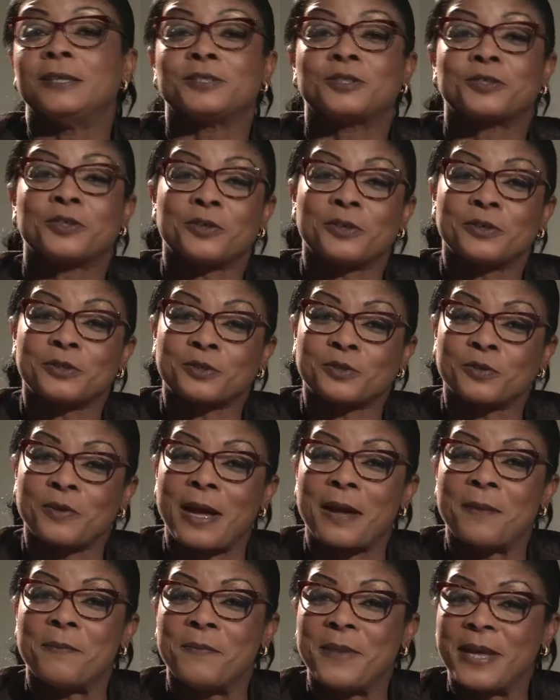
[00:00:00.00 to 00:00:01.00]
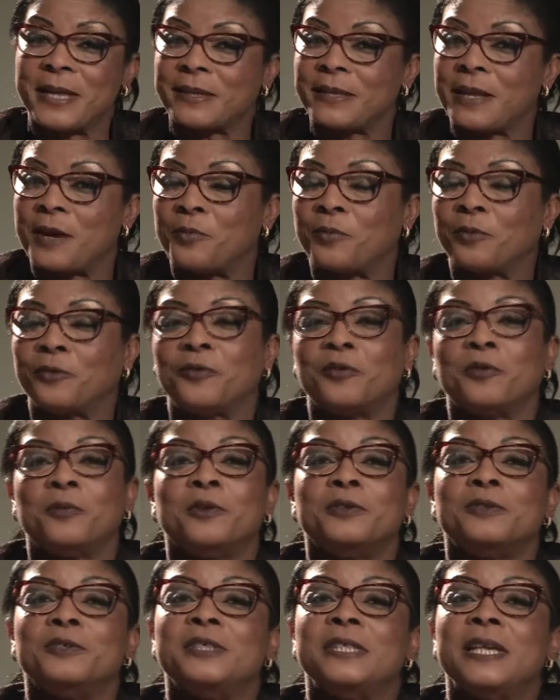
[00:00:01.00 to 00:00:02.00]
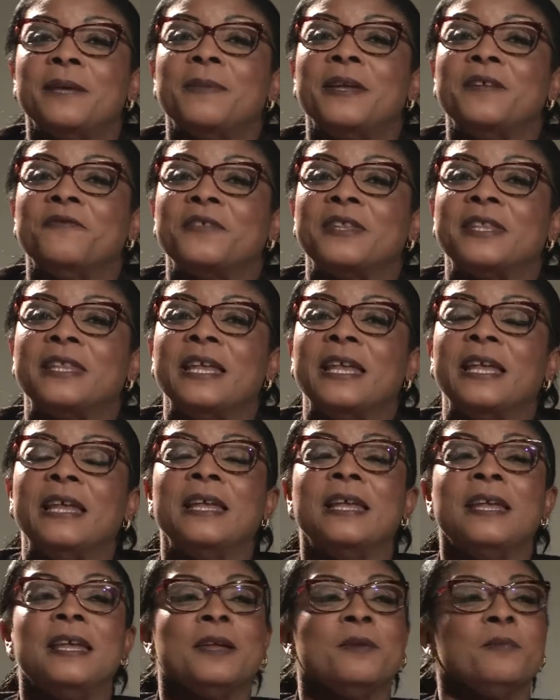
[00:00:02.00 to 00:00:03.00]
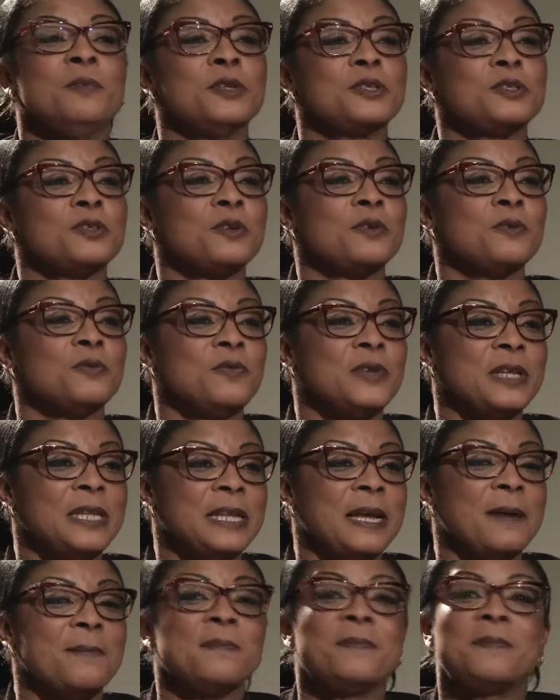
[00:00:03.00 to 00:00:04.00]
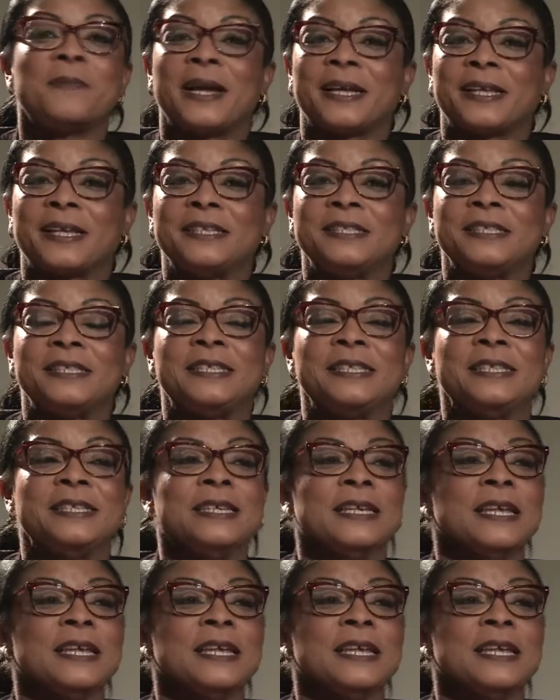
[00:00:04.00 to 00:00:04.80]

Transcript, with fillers: Je reçois maintenant pour vous mon deuxième invité, Monsieur William Mackenzie.